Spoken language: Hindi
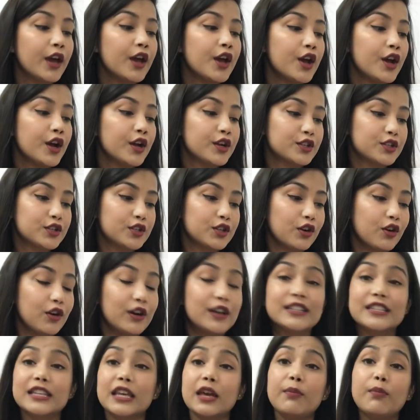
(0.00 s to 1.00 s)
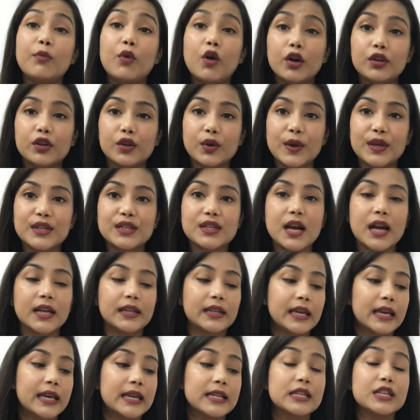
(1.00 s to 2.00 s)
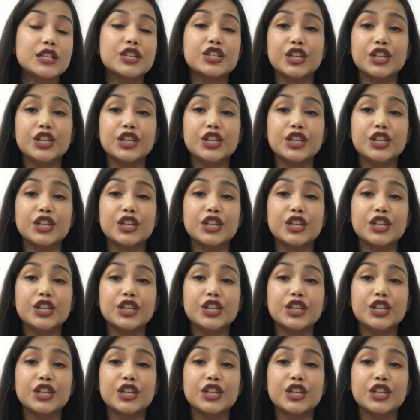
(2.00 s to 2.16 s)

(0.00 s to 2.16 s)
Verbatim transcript: सो so, इसकी बहुत रिक्वेस्ट आती है कि इन